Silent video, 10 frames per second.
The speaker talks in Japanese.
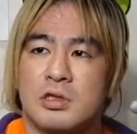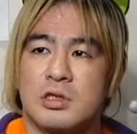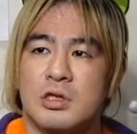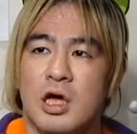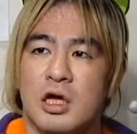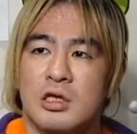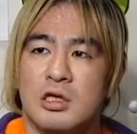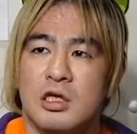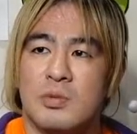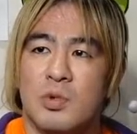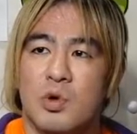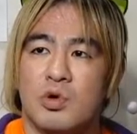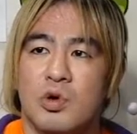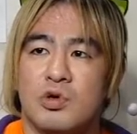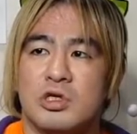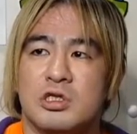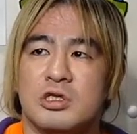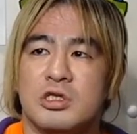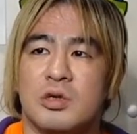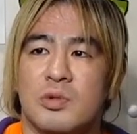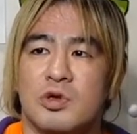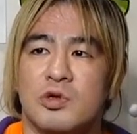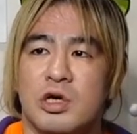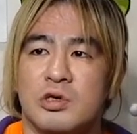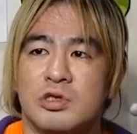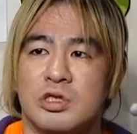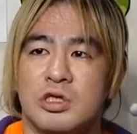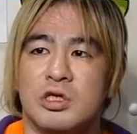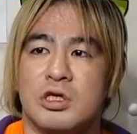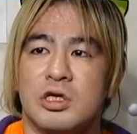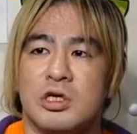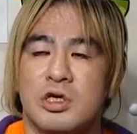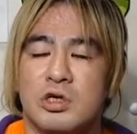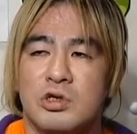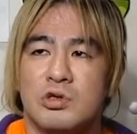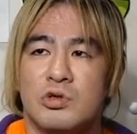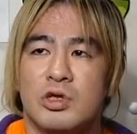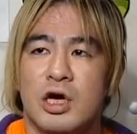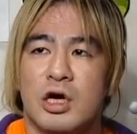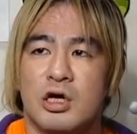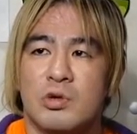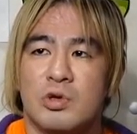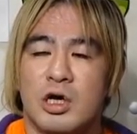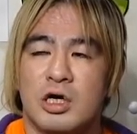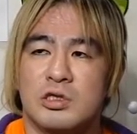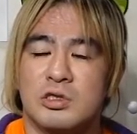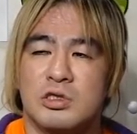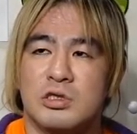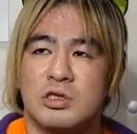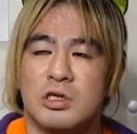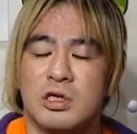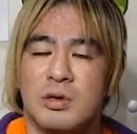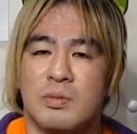う、何にでも翌日にでも食えるし、夜中にお腹空いて